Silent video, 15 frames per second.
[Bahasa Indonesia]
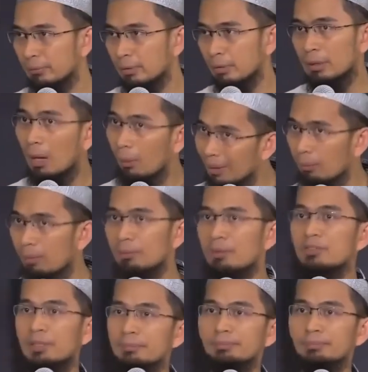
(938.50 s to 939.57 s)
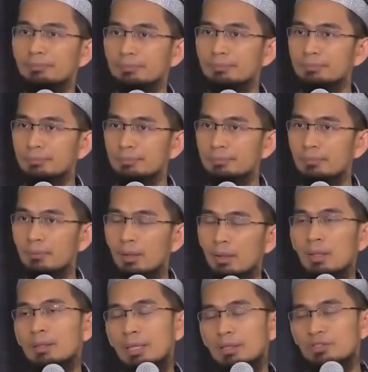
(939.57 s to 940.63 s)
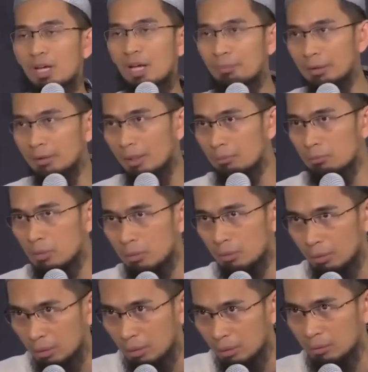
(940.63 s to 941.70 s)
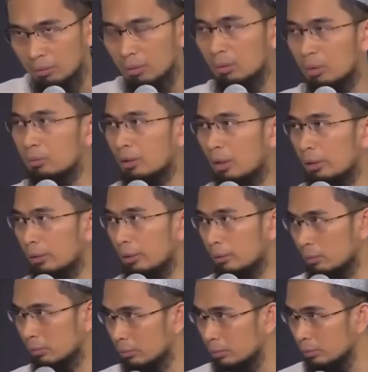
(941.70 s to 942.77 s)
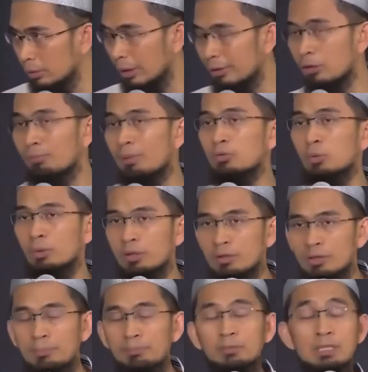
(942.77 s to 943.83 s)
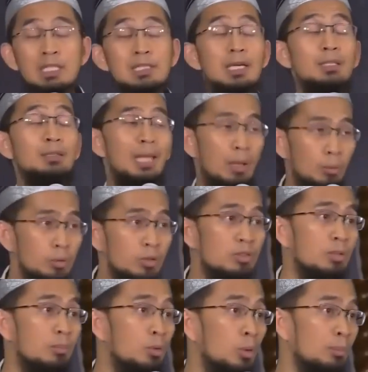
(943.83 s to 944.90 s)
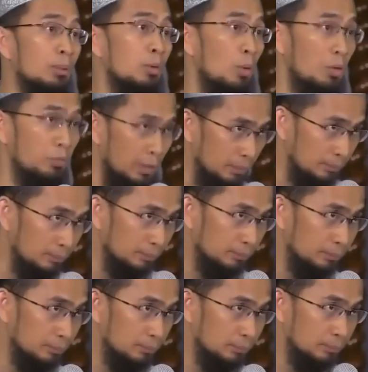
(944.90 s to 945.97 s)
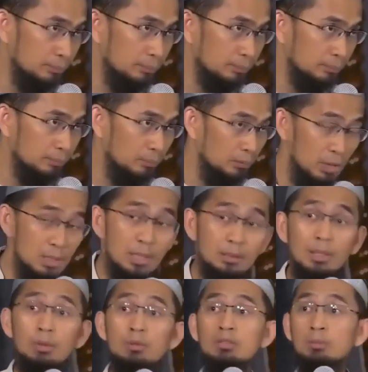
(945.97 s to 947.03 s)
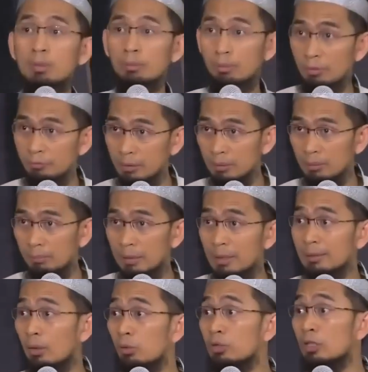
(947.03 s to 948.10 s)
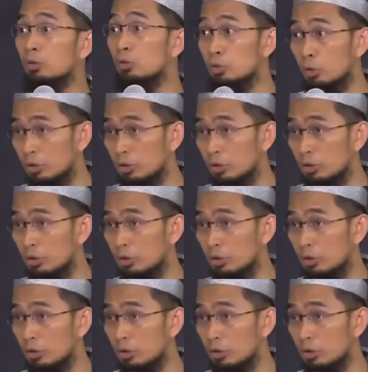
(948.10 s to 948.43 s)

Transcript: Di awal-awal masa. Nah, sahabat Abu Hurairah radhiyallahu taala anhu itu masuk Islam tiga tahun sebelum Nabi wafat. Tiga tahun sebelum Nabi wafat, pada tahun ke-7